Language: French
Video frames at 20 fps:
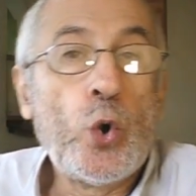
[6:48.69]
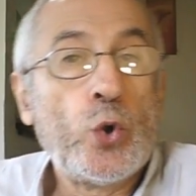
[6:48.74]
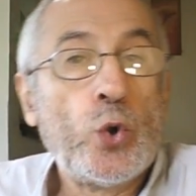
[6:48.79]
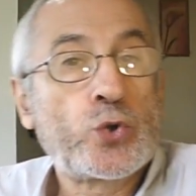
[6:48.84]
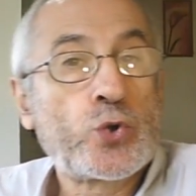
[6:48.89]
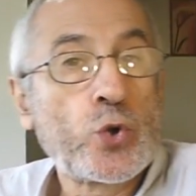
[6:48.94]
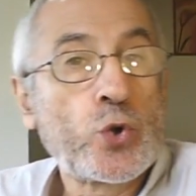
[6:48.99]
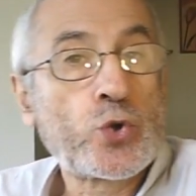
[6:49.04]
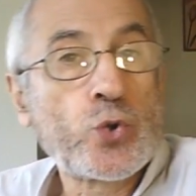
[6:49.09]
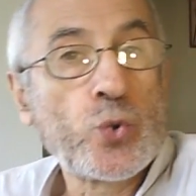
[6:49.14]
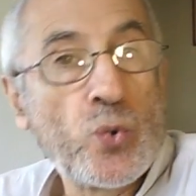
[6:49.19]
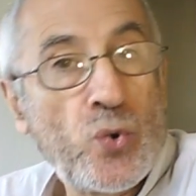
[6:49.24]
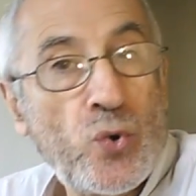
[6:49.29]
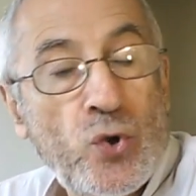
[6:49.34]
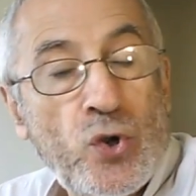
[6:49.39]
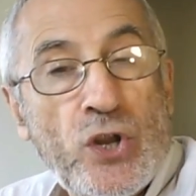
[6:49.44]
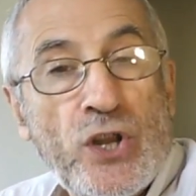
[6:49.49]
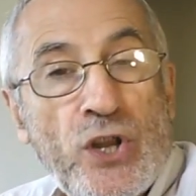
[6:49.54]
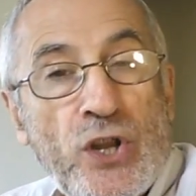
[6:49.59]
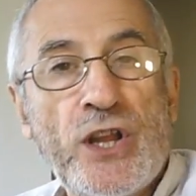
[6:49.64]
ce sont
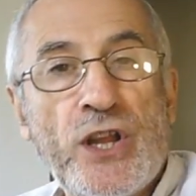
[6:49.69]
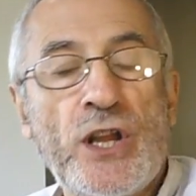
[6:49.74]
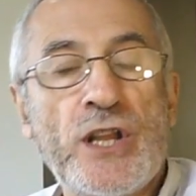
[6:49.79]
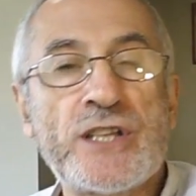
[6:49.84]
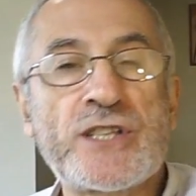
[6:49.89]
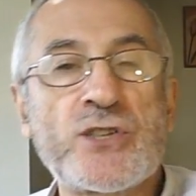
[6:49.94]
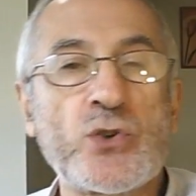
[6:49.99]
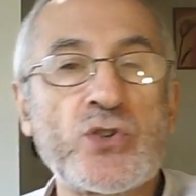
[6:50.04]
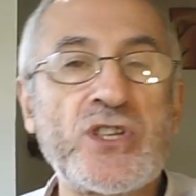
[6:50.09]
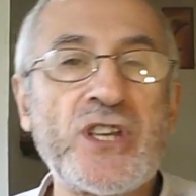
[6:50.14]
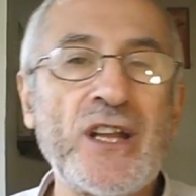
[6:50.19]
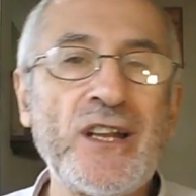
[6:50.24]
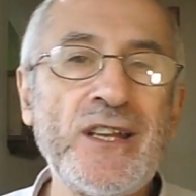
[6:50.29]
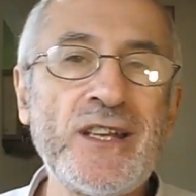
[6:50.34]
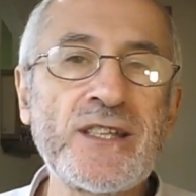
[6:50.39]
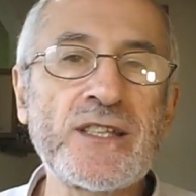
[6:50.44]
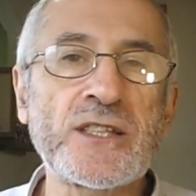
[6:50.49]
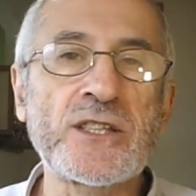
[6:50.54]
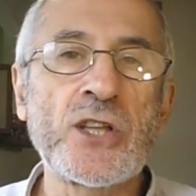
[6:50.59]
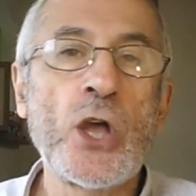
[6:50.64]
les, les
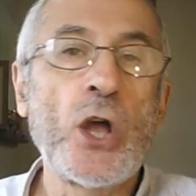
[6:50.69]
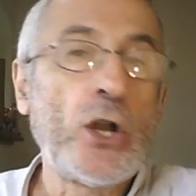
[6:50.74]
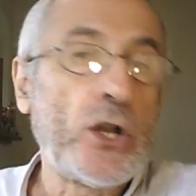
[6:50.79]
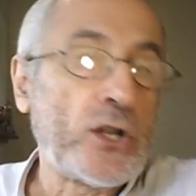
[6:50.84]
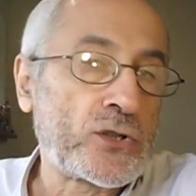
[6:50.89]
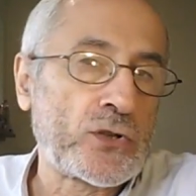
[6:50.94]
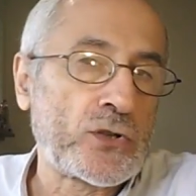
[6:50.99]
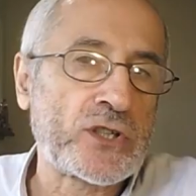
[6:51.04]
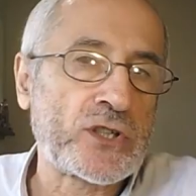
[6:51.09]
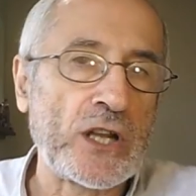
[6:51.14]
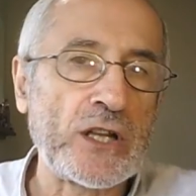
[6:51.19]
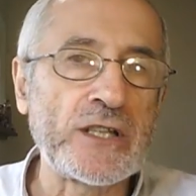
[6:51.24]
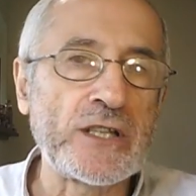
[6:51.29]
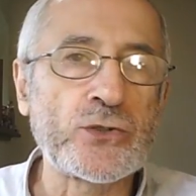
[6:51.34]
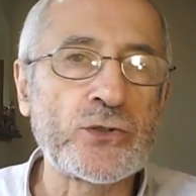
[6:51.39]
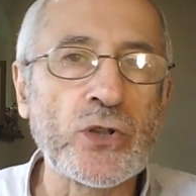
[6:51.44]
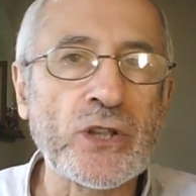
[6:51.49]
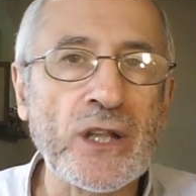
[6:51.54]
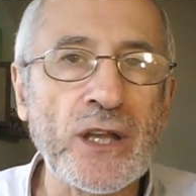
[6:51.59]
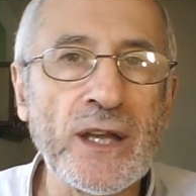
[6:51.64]
socialistes, les
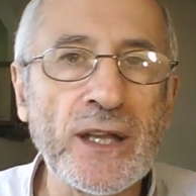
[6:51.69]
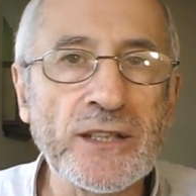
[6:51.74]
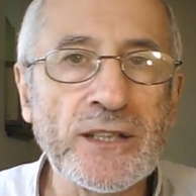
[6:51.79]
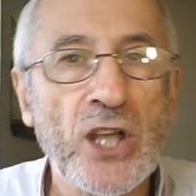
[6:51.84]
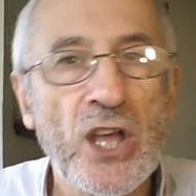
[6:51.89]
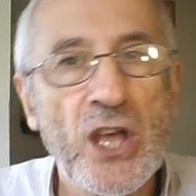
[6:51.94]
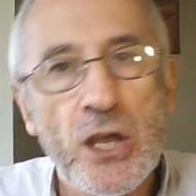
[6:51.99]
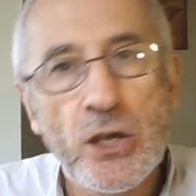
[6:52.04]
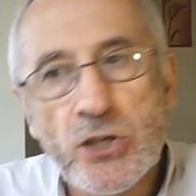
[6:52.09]
socialistes traitent,